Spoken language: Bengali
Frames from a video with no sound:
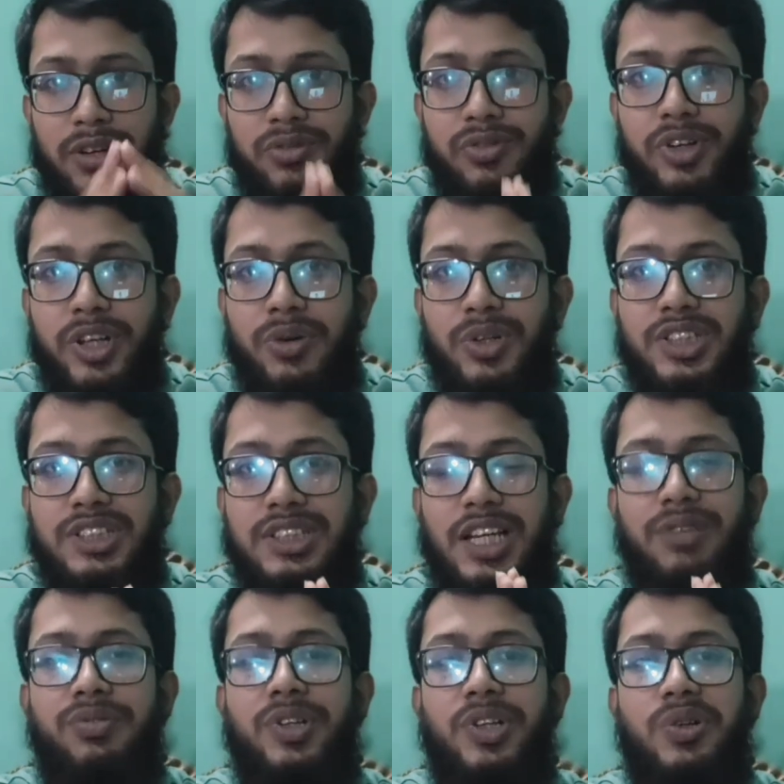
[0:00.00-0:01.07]
ফ্রিকোয়েন্সি
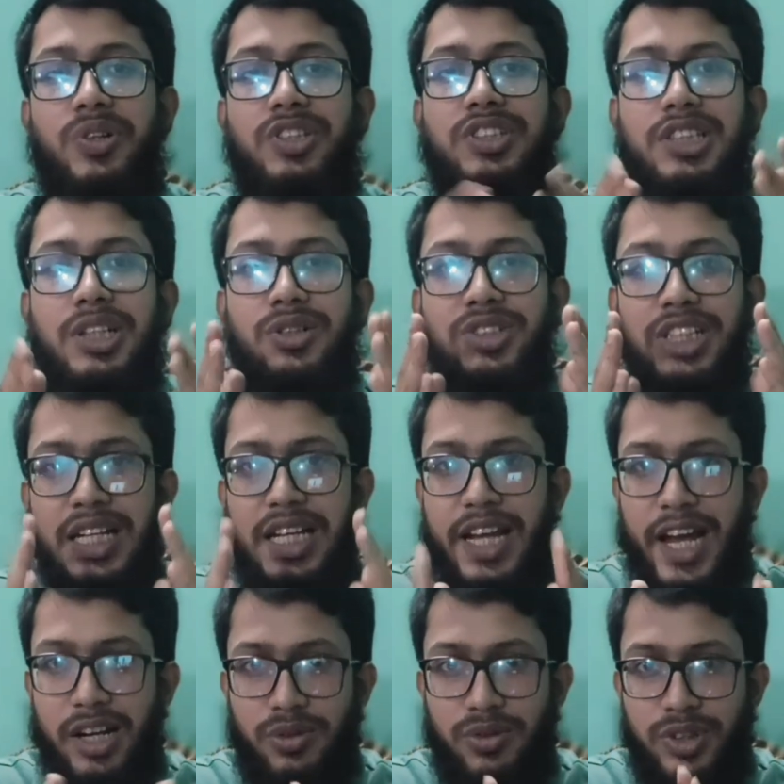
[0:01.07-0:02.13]
এই ফ্রিকোয়েন্সিটা হচ্ছে
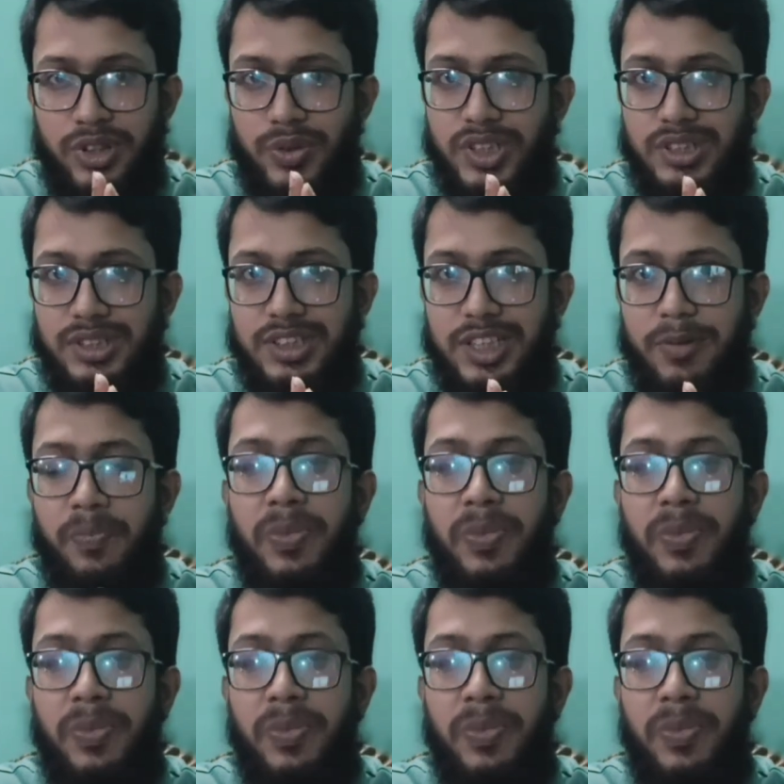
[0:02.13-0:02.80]
ন্যারো ফ্রিকোয়েন্সি